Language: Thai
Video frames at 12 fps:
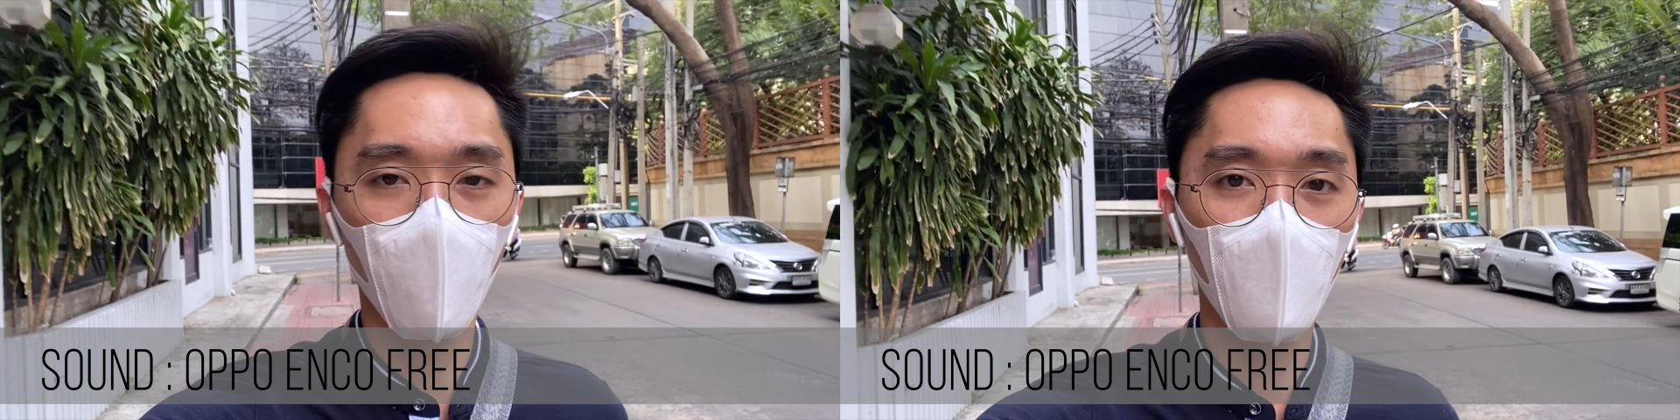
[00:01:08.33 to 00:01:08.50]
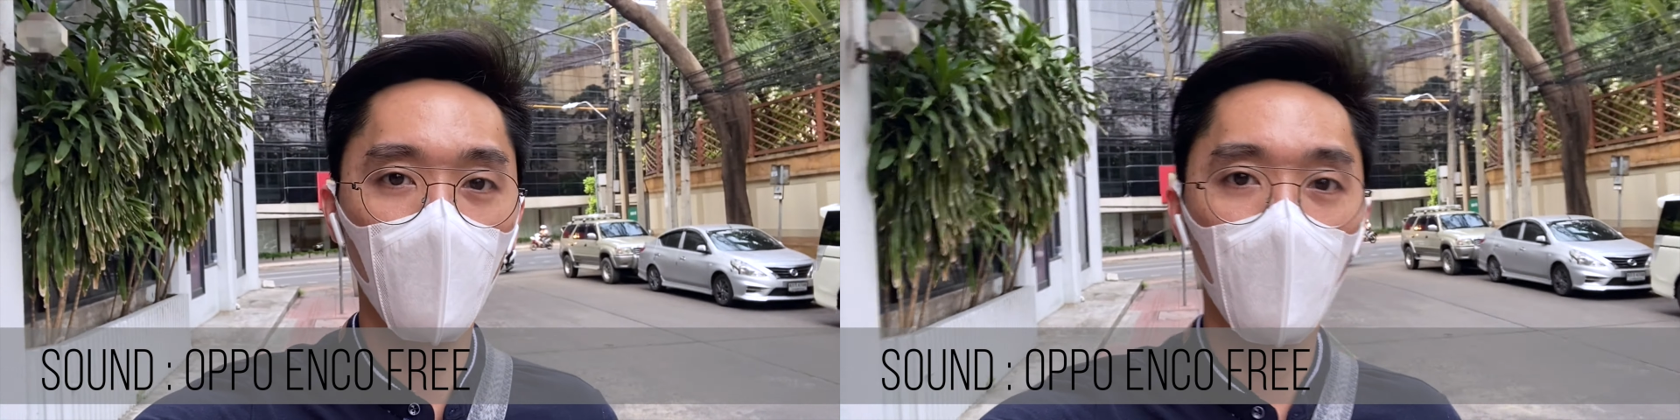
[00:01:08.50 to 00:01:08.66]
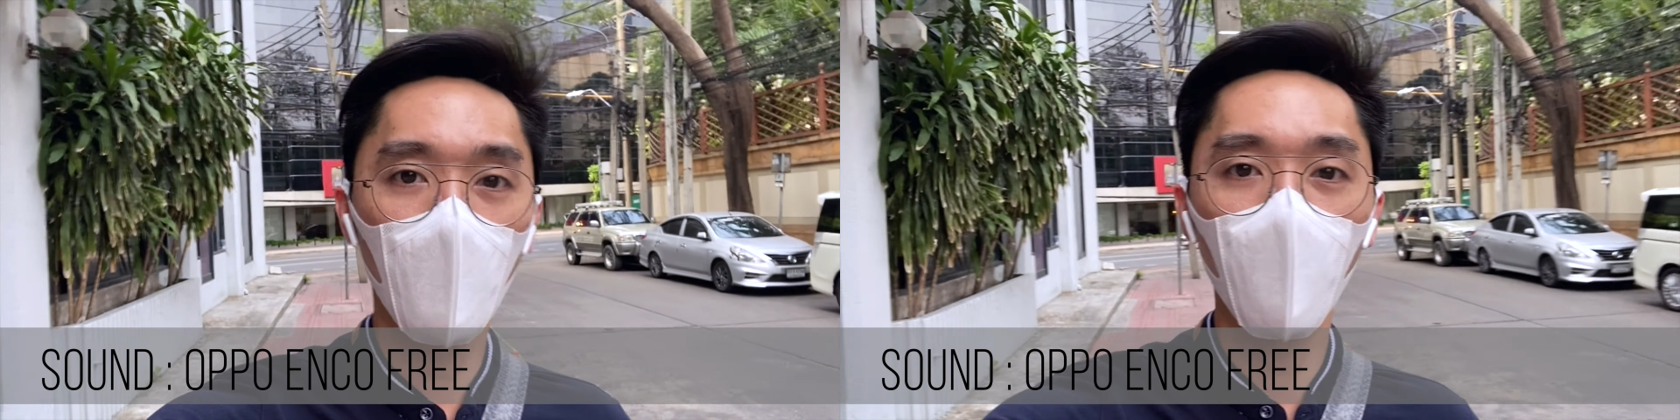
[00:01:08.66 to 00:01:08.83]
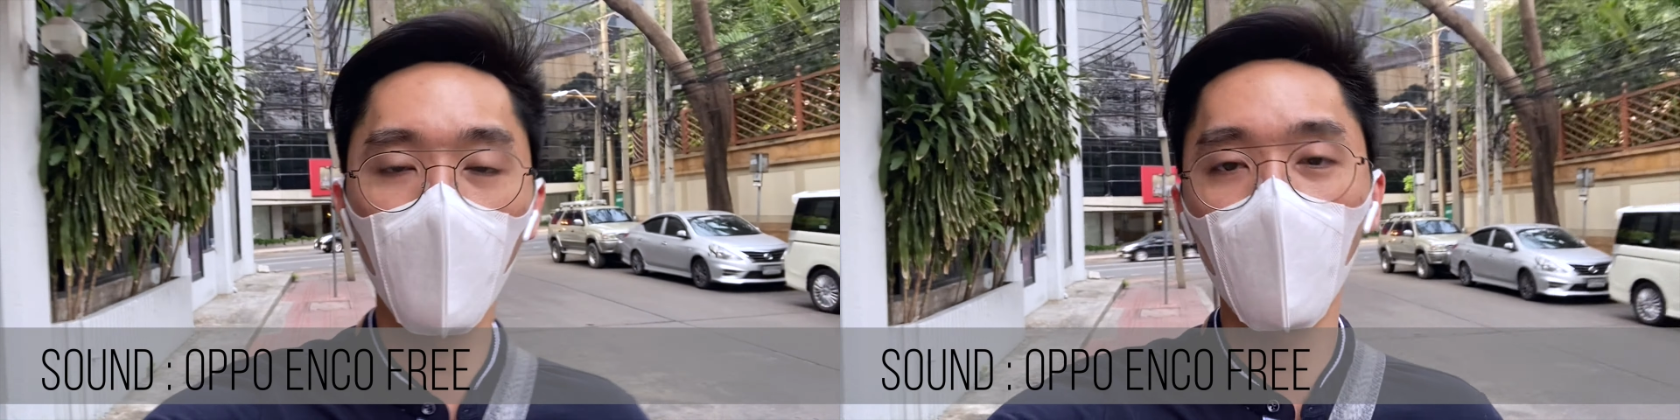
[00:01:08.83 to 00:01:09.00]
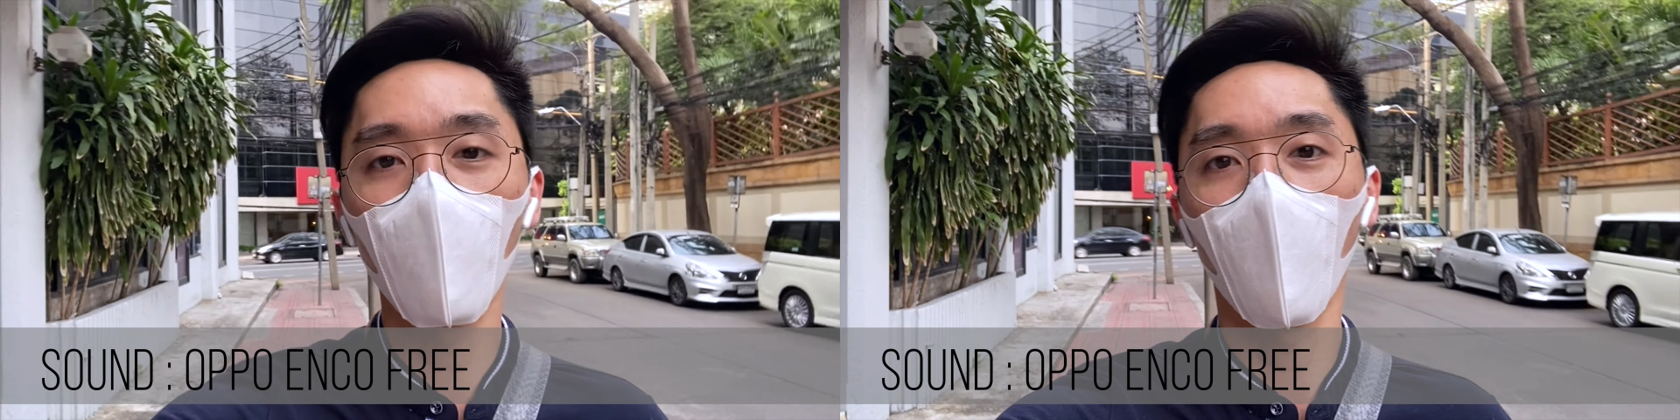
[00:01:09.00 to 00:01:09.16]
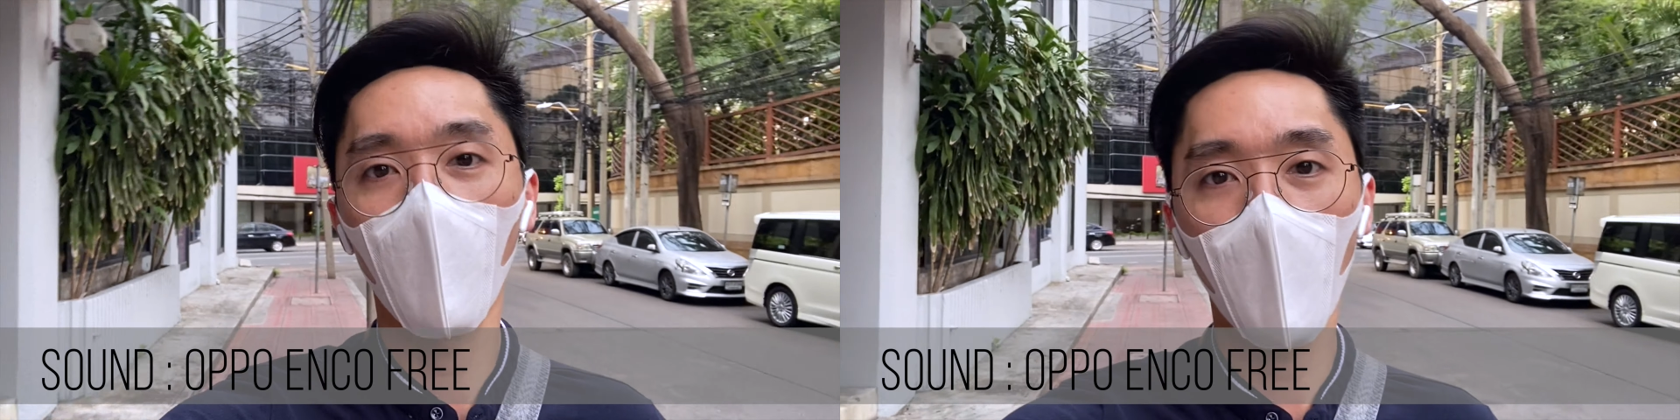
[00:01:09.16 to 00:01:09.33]
วหนึ่งก็เป็น
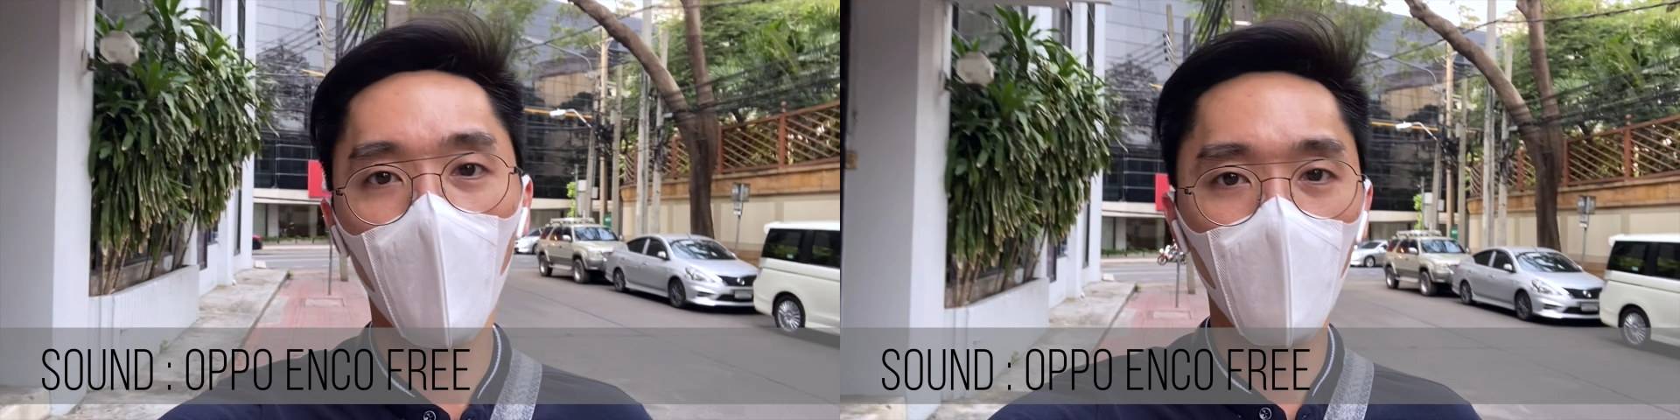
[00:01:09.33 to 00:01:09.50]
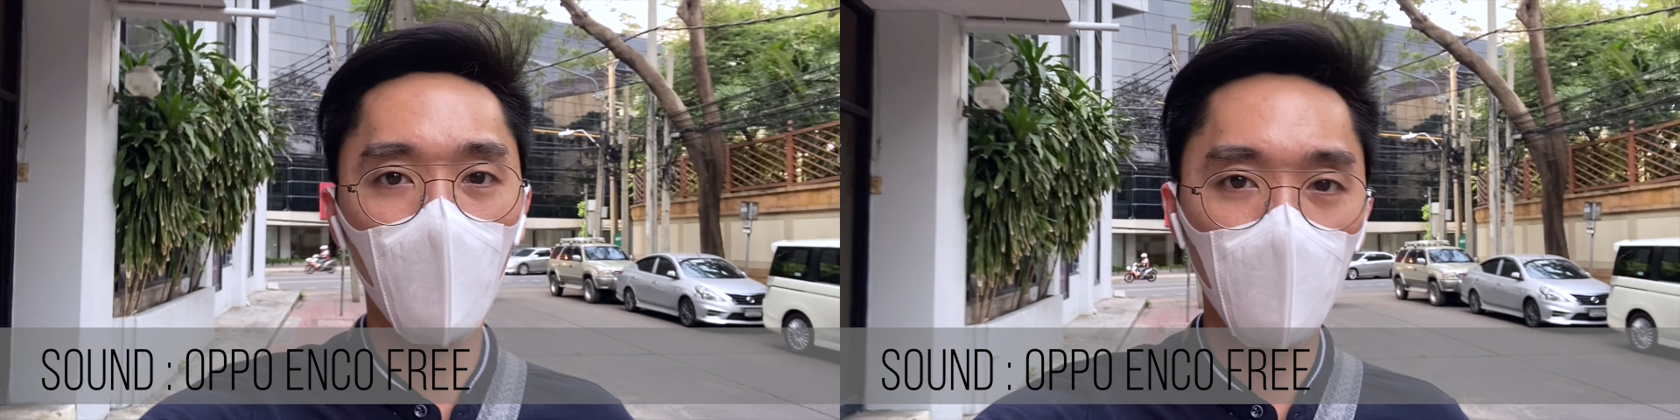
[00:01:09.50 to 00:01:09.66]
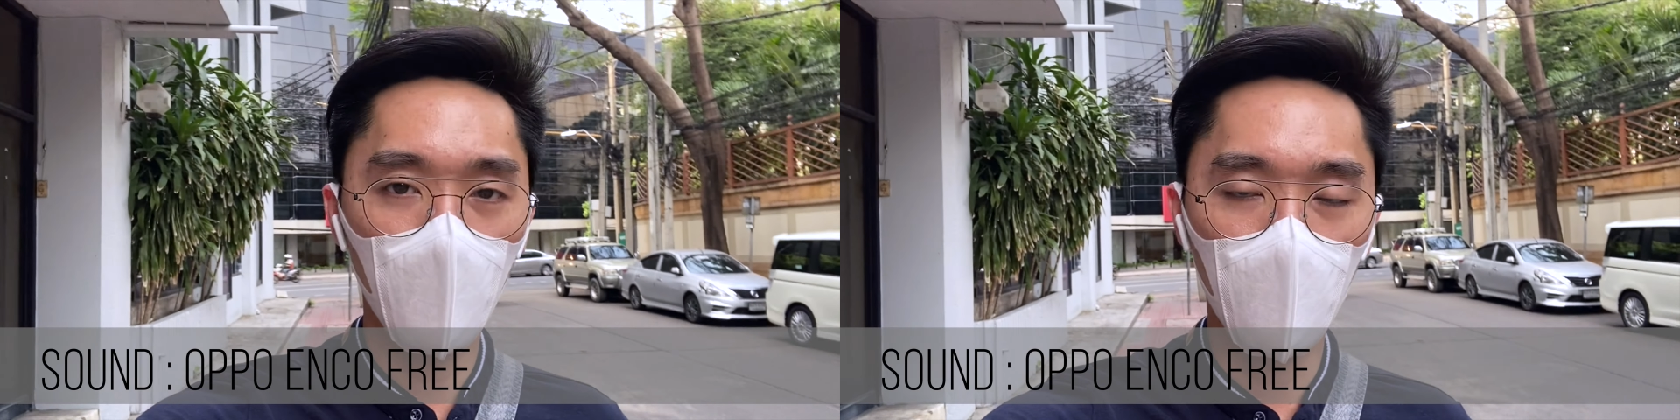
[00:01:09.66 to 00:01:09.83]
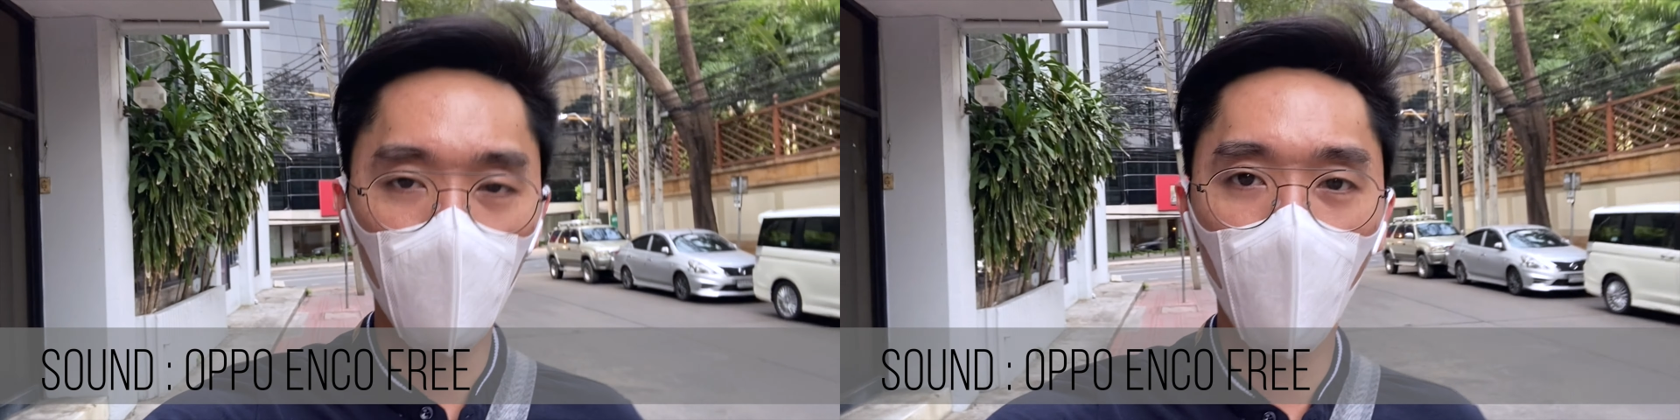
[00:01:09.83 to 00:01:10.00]
ตัวหลักอีก